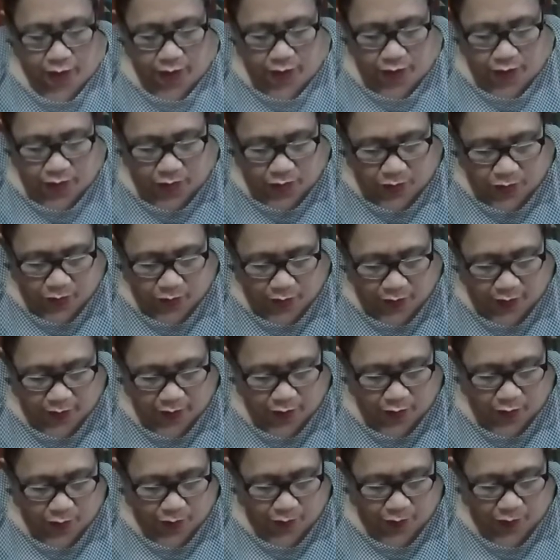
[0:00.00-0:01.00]
So,
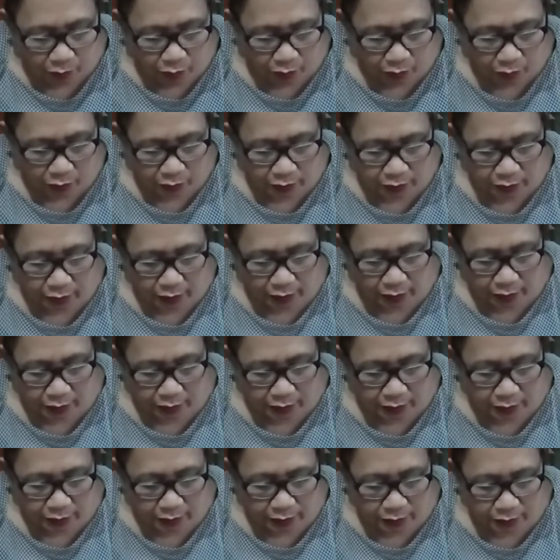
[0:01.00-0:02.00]
ito po,
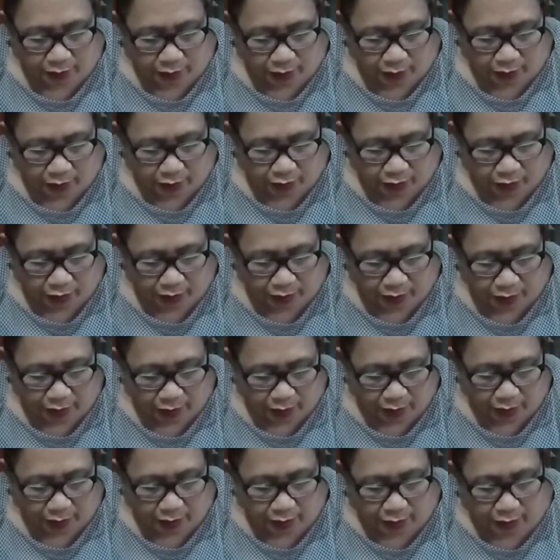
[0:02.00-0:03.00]
6,
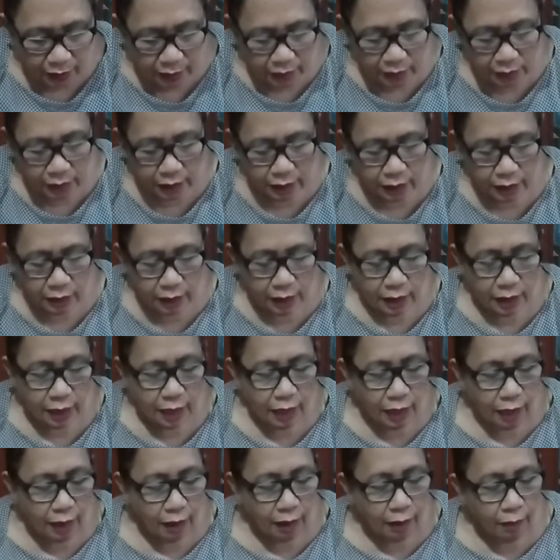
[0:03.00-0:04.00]
13,
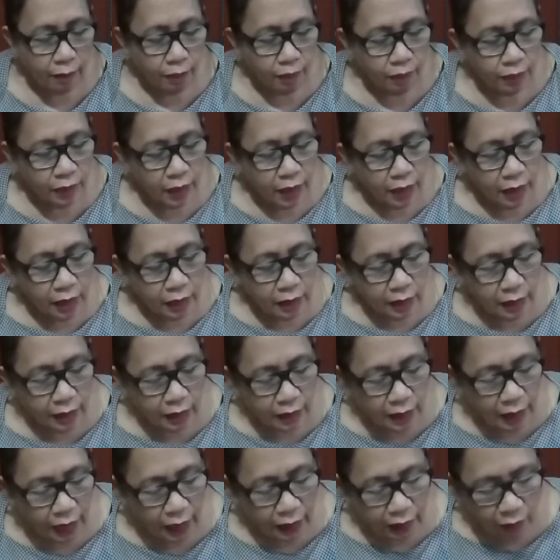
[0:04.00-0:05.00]
6.5.
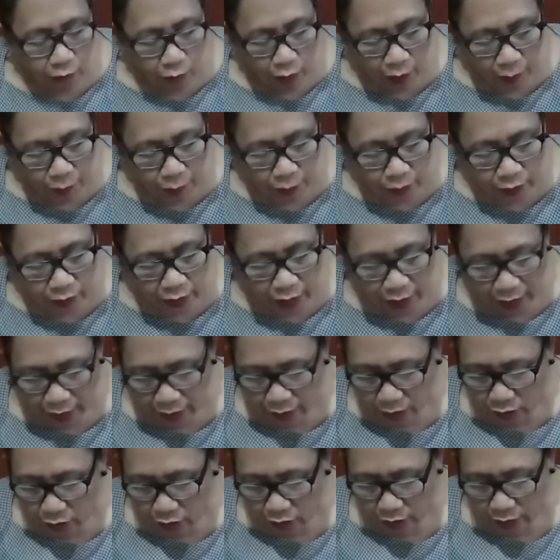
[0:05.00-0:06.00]
Then, gagawa po
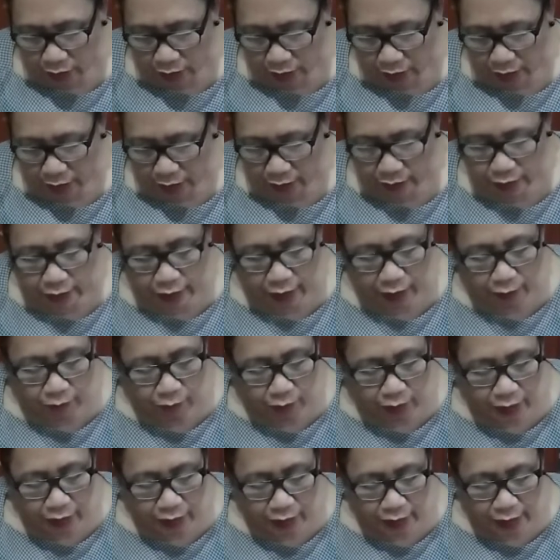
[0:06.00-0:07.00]
tayo ng
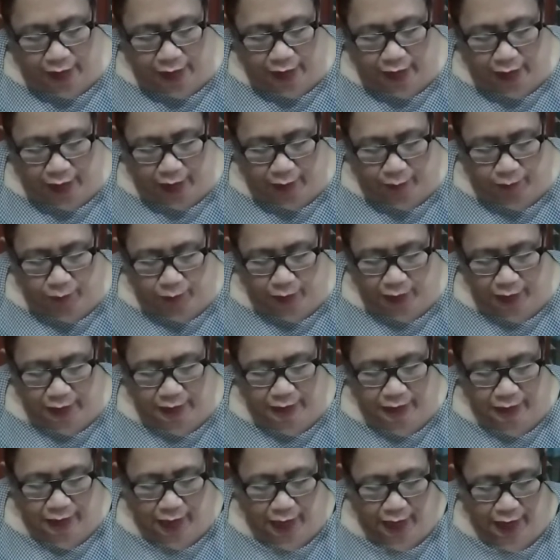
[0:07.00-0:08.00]
7 and a half na
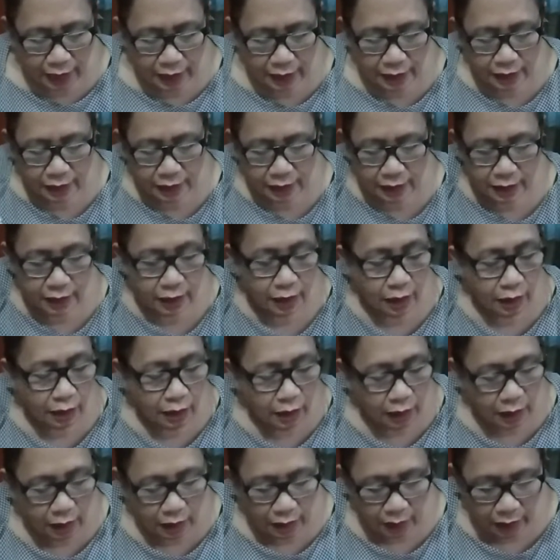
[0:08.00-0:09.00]
size
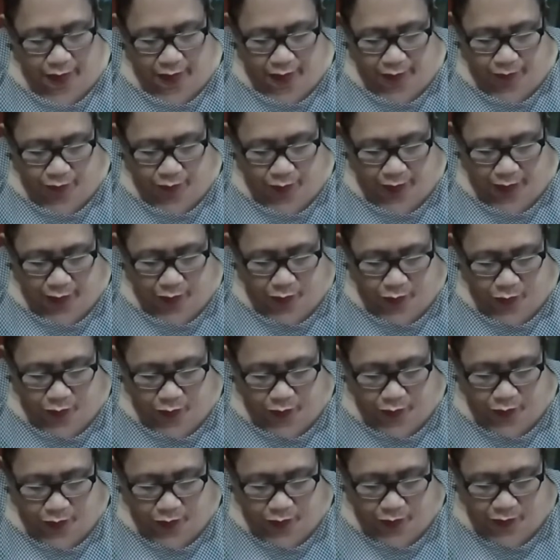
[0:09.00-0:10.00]
ng
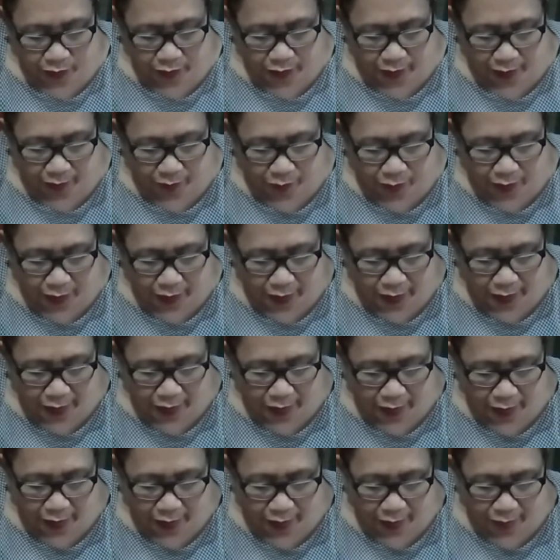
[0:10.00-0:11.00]
bilog. So, 7 and
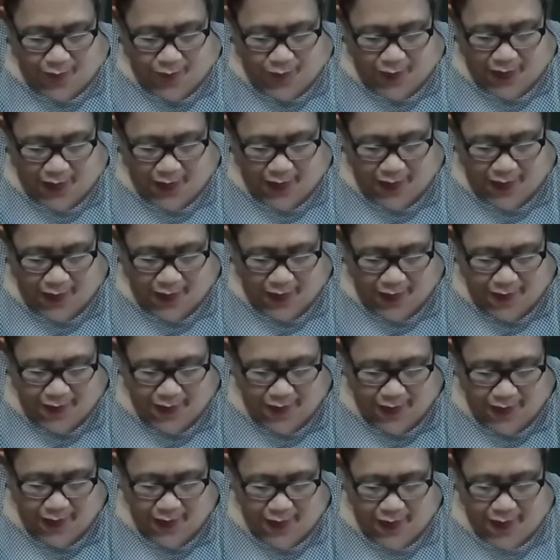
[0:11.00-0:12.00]
a half,
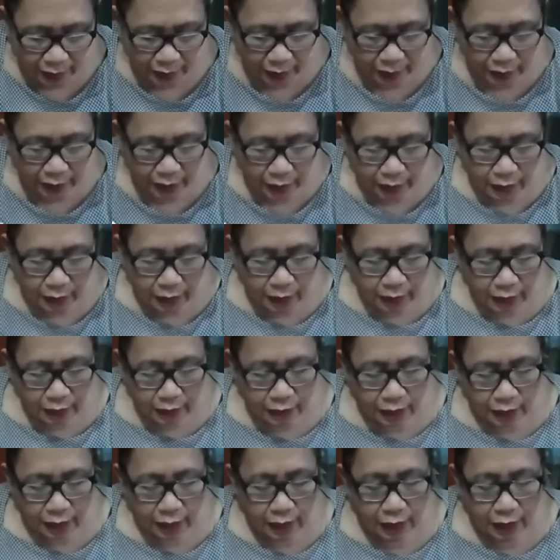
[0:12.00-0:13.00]
kalahati ay
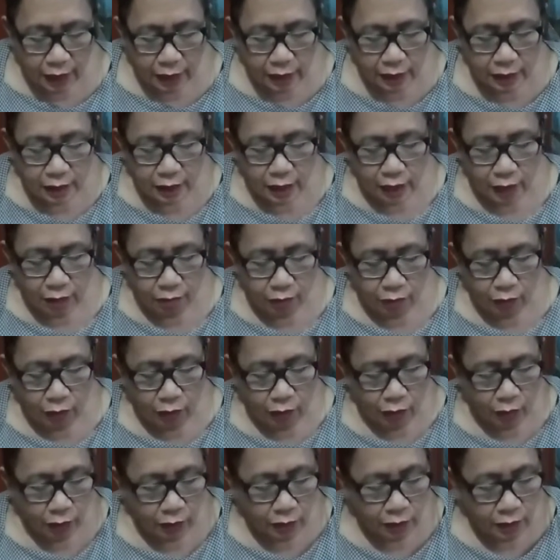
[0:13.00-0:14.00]
3 and 3
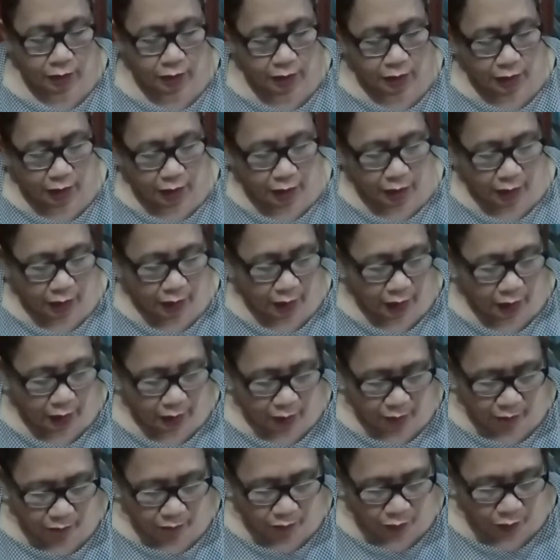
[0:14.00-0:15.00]
fourths.
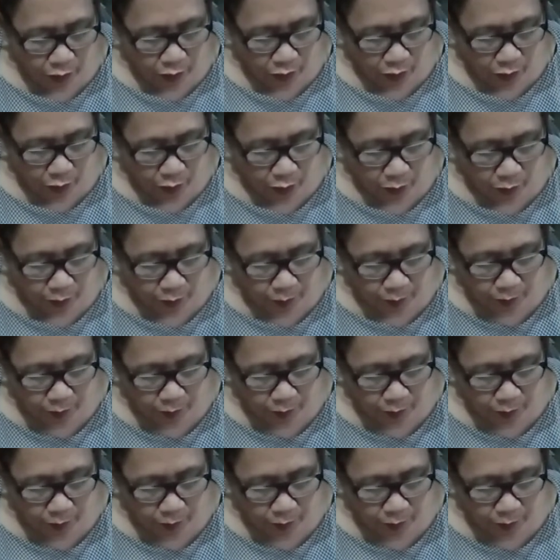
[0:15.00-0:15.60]
Ayan po.